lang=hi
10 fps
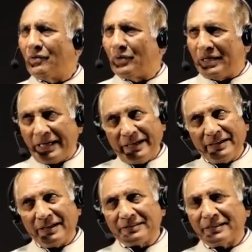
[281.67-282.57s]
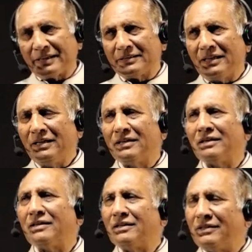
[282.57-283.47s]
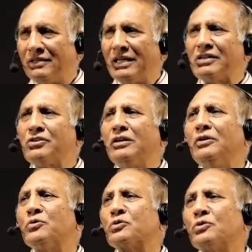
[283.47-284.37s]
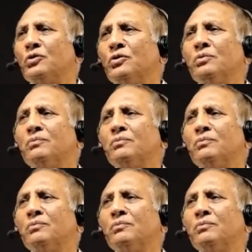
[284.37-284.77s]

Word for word: वो नहीं जा सकता नेचुरली उसको